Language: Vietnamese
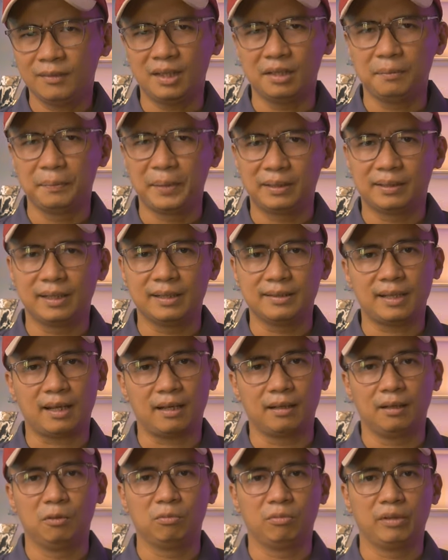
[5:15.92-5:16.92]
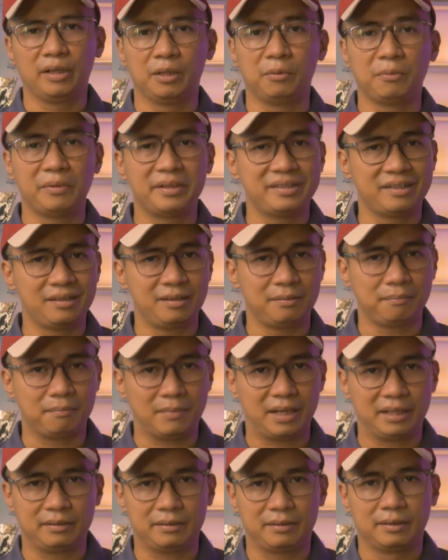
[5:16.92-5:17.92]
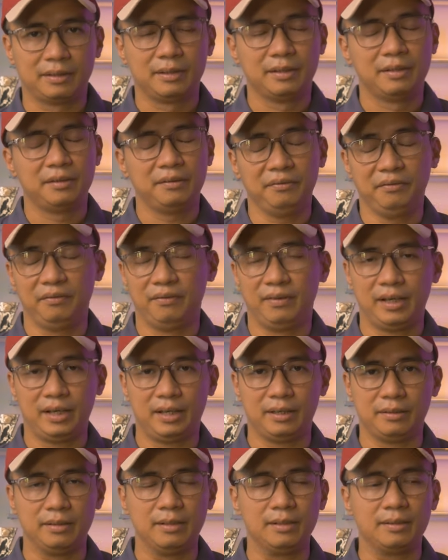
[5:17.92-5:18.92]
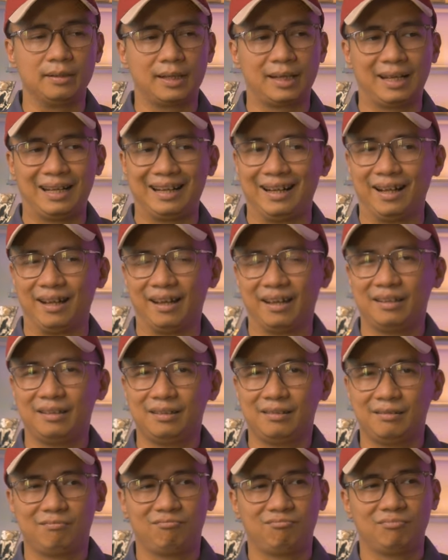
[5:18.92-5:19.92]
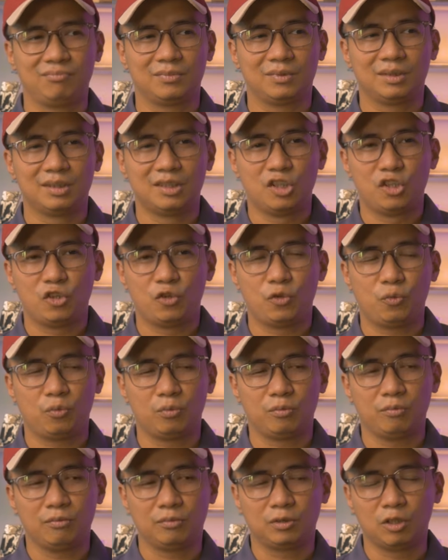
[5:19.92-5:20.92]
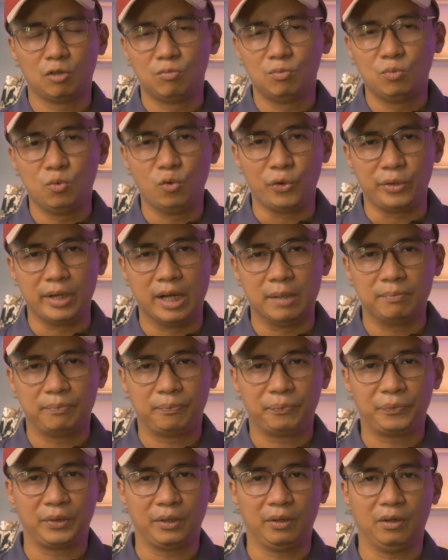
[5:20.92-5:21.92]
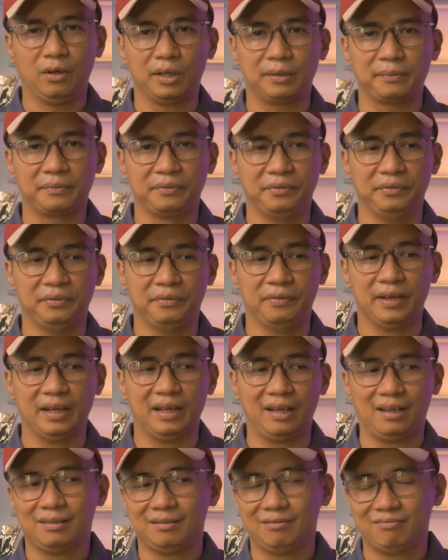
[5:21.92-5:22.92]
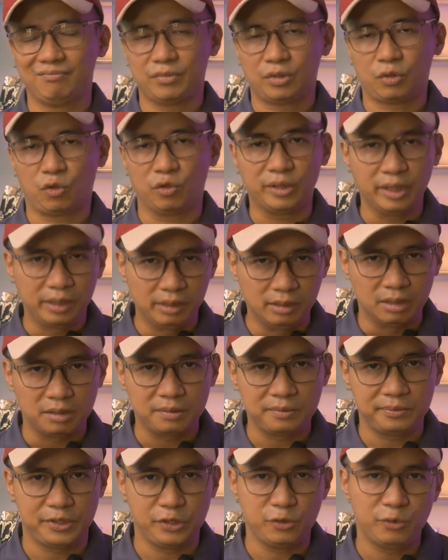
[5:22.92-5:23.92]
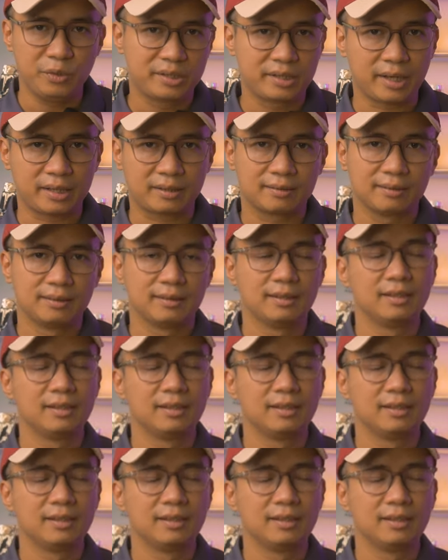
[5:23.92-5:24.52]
thì mình thấy rằng ông này ông ấy rất là mạnh về những cái tông mùi đậm ngọt và có thiên nướng unisex